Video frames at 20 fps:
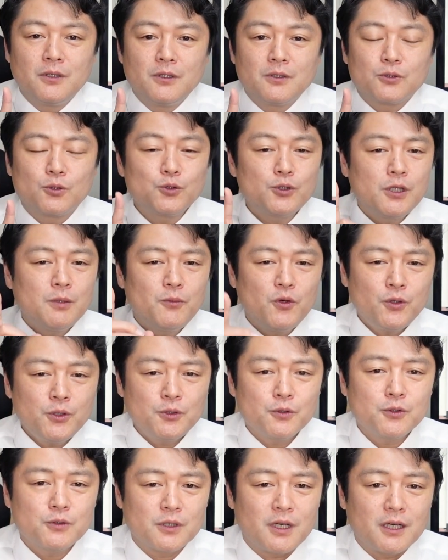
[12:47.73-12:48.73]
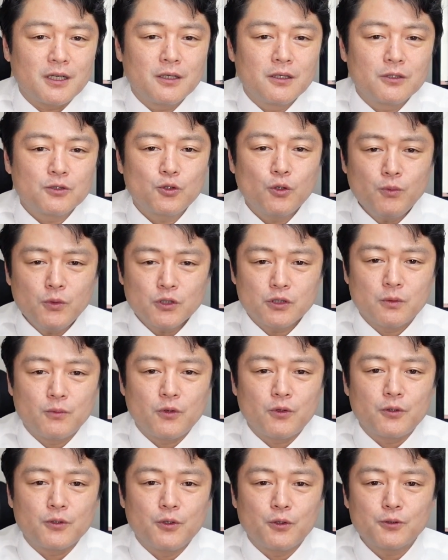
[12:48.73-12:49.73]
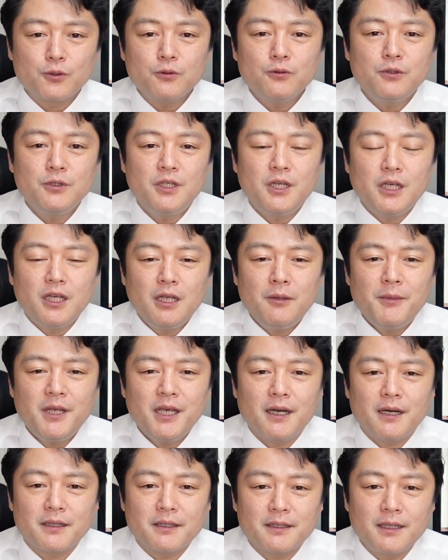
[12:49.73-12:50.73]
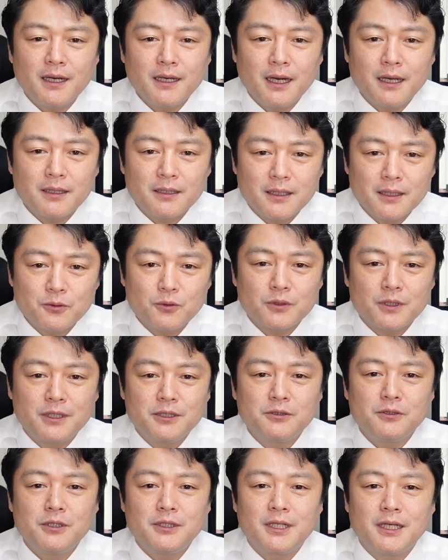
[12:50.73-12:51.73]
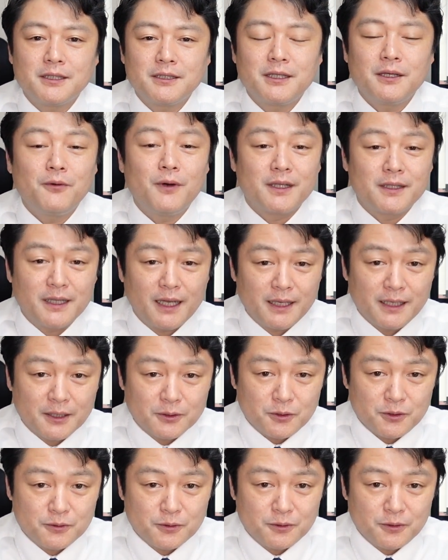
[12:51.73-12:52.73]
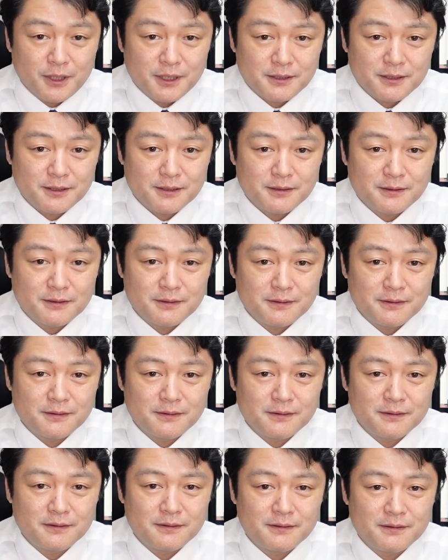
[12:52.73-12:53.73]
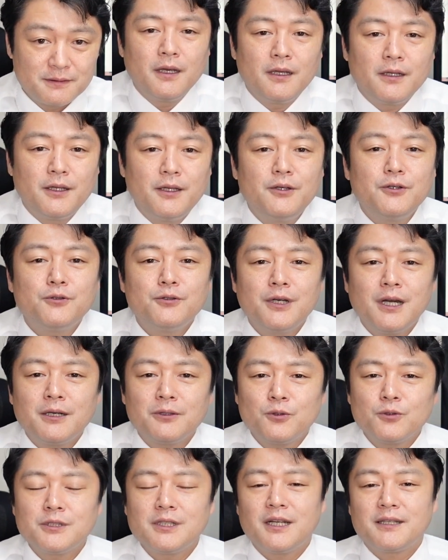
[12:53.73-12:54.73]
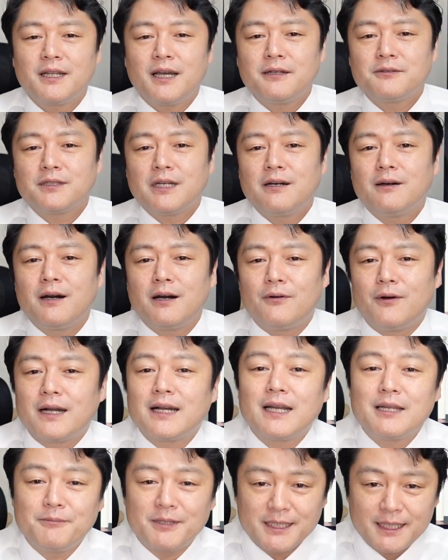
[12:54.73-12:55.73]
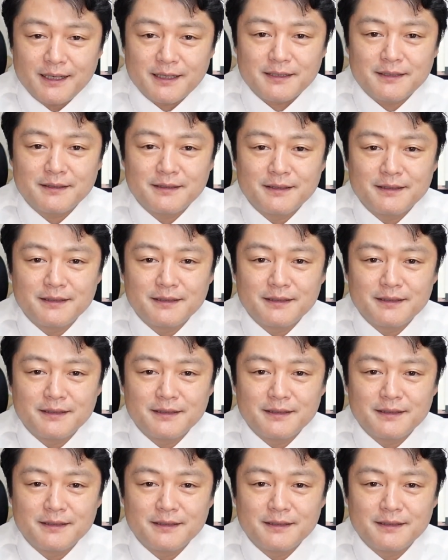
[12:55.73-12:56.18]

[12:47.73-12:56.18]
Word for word: そしてもう一つは、そもそも予測に意味がなかったと気づいたんではないかということです。理由がどちらであるかはわかりません。